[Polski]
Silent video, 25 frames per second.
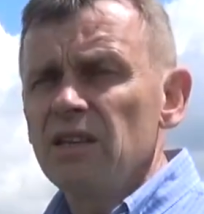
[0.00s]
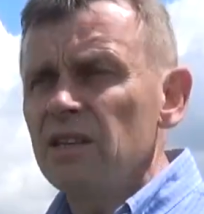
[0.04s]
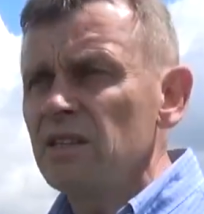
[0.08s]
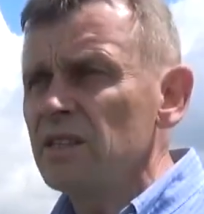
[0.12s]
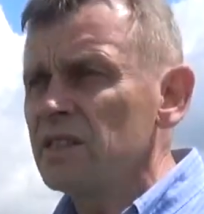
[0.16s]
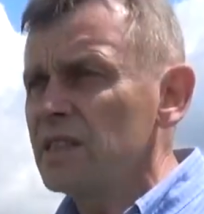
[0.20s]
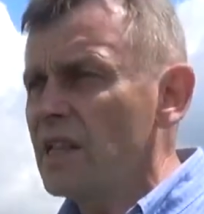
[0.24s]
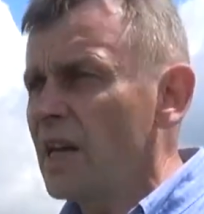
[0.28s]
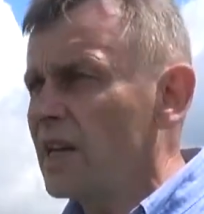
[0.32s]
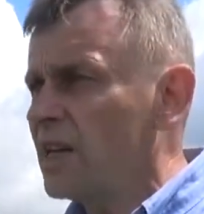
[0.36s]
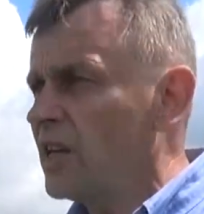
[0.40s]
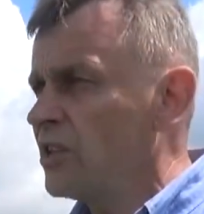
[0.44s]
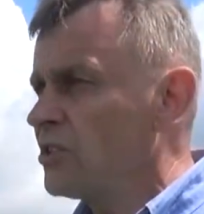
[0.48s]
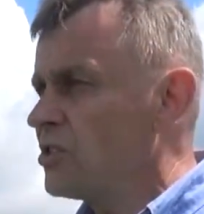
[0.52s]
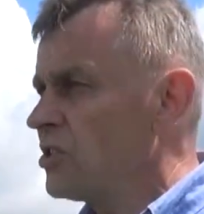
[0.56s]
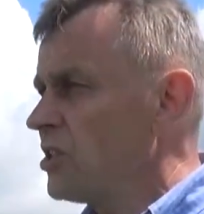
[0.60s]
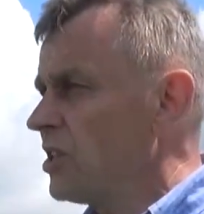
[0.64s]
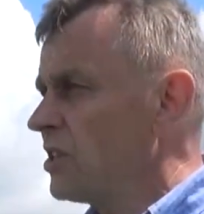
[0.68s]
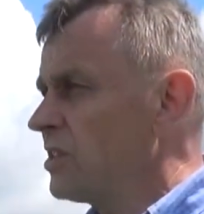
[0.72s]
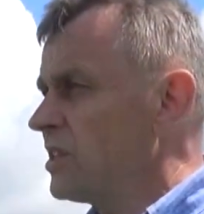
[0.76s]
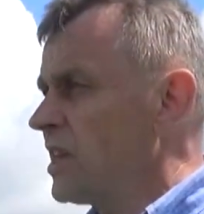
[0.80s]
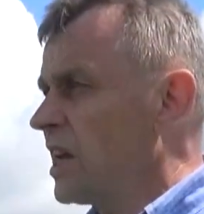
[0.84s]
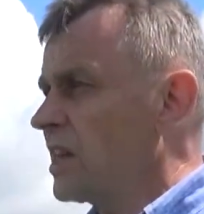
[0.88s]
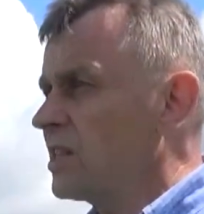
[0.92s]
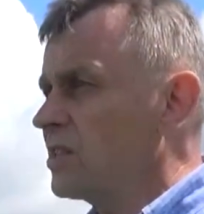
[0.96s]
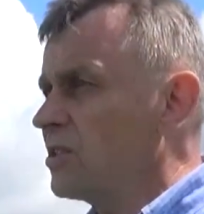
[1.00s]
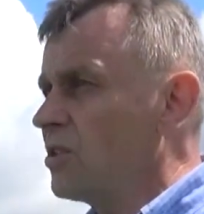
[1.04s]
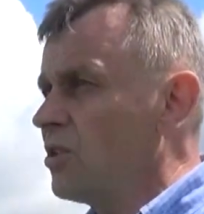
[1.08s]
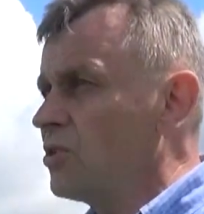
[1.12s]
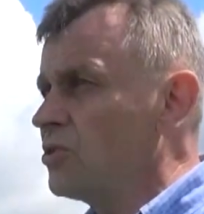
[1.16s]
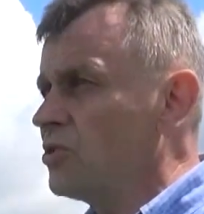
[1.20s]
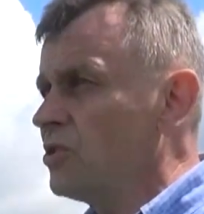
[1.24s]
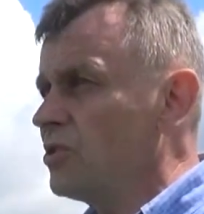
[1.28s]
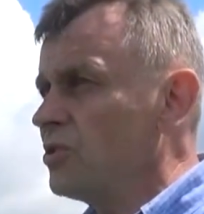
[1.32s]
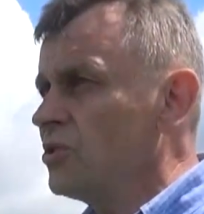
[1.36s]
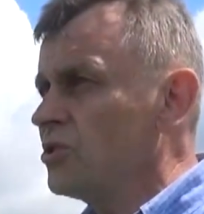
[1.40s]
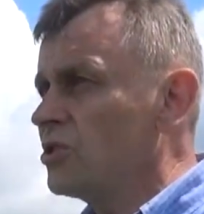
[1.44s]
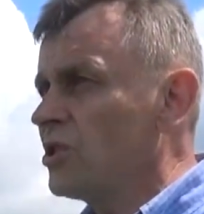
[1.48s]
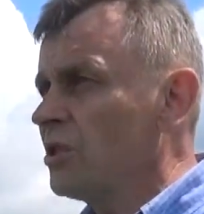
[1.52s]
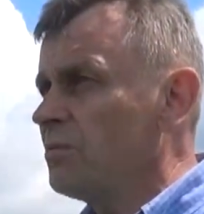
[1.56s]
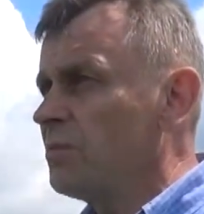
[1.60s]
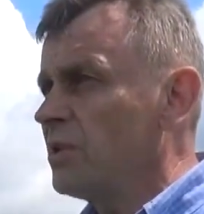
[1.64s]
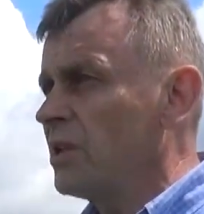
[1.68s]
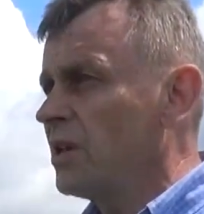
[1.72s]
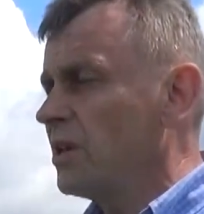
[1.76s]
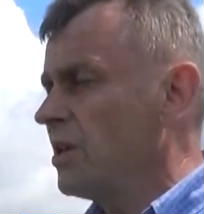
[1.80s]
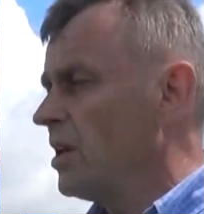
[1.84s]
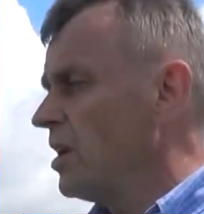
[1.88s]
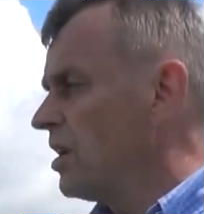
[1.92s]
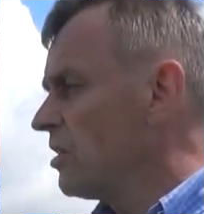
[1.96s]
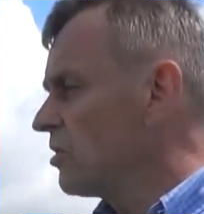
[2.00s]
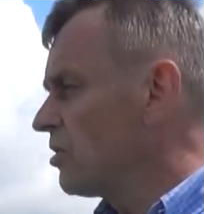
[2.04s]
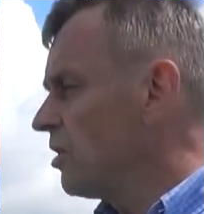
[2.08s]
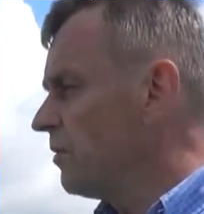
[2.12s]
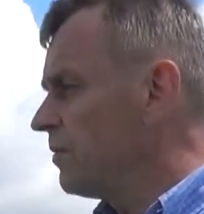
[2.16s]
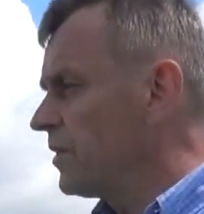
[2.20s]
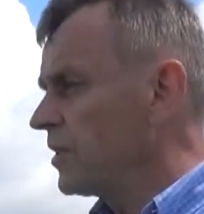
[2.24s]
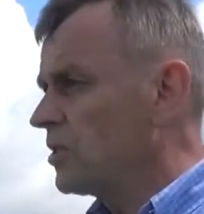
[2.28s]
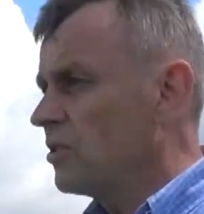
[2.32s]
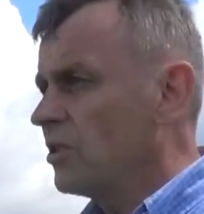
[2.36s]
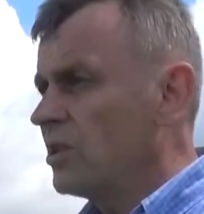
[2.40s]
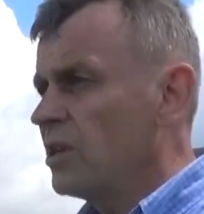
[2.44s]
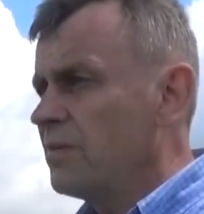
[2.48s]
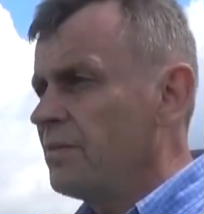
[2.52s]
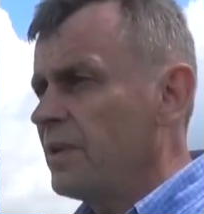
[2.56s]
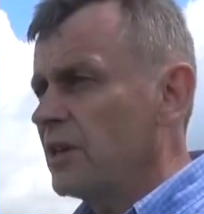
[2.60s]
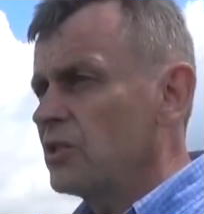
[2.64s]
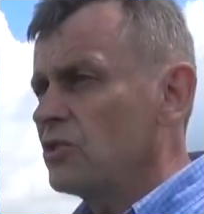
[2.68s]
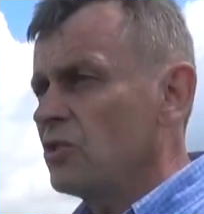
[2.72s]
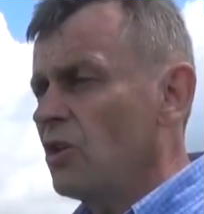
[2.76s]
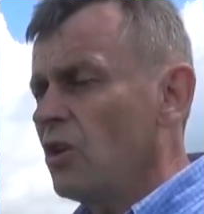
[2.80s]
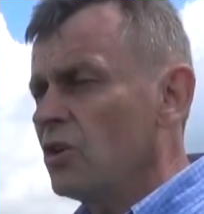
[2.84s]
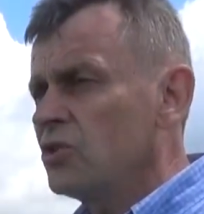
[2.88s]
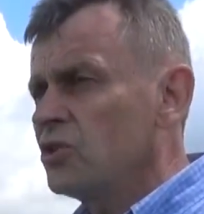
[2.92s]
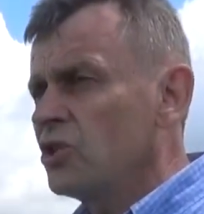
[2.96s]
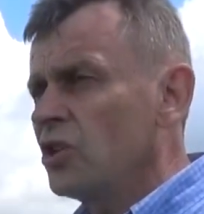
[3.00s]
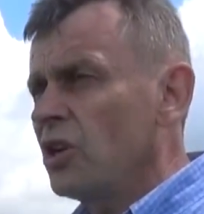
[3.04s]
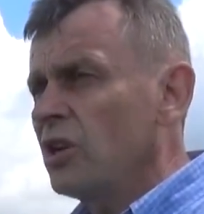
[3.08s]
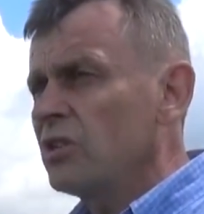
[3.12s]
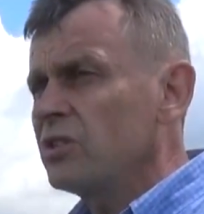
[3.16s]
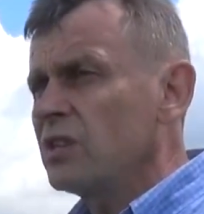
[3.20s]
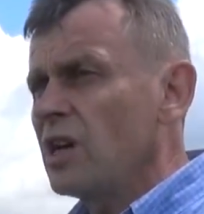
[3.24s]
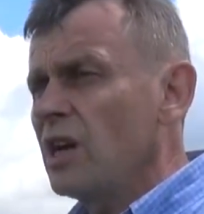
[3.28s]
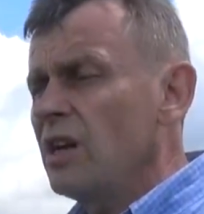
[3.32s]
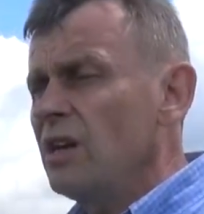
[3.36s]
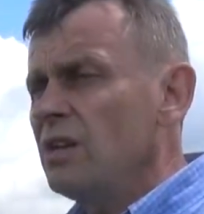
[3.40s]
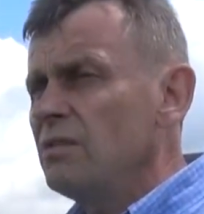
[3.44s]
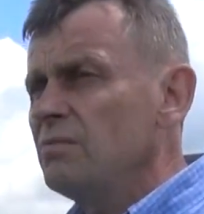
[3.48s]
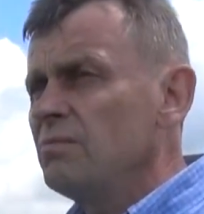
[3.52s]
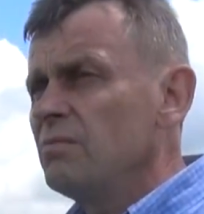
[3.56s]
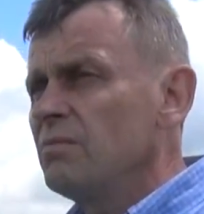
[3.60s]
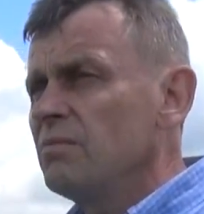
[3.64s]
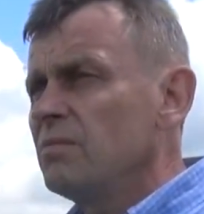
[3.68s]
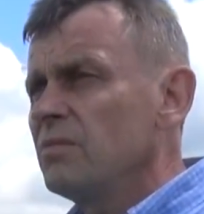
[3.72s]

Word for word: Starać się tak kosić, żeby to wykonywać od środka